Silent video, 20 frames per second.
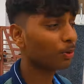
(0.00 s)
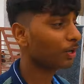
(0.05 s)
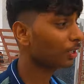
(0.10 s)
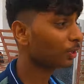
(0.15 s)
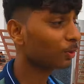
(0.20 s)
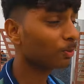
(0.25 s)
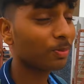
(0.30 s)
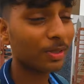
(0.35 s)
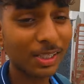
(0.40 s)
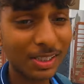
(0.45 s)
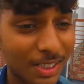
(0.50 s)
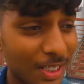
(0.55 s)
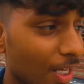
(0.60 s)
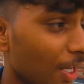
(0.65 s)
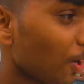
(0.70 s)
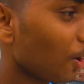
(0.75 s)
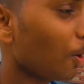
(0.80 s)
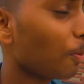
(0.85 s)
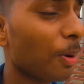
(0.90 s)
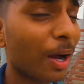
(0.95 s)
बोले तो
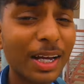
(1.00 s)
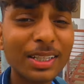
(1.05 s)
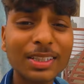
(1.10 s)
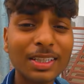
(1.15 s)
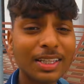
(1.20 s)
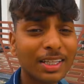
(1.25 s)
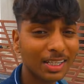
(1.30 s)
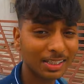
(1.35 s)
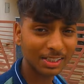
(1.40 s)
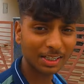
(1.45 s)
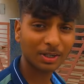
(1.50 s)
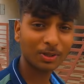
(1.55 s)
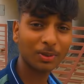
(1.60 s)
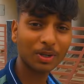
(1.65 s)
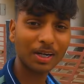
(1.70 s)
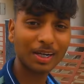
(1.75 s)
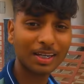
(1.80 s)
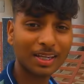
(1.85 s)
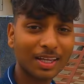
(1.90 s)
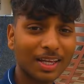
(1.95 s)
बी और भाई ज़िंदगी
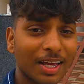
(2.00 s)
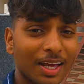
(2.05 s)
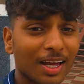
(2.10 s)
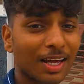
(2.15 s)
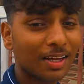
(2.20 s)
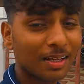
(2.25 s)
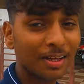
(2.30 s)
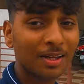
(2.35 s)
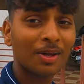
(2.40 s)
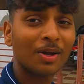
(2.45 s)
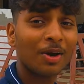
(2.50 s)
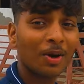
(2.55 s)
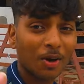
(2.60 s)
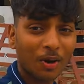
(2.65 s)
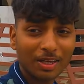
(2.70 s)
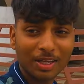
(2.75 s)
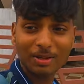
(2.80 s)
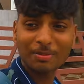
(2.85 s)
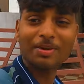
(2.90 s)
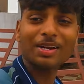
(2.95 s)
झंडो रखी है
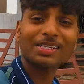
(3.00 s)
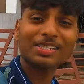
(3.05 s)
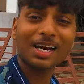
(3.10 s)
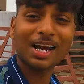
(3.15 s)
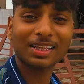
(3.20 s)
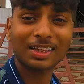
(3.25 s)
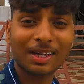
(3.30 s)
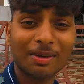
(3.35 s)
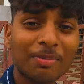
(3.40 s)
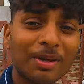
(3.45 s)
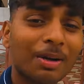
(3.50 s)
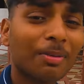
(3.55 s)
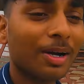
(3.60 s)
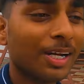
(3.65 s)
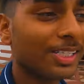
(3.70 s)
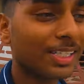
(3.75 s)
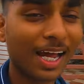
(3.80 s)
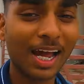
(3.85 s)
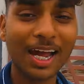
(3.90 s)
और ये मेरे साथ है मेरा भाई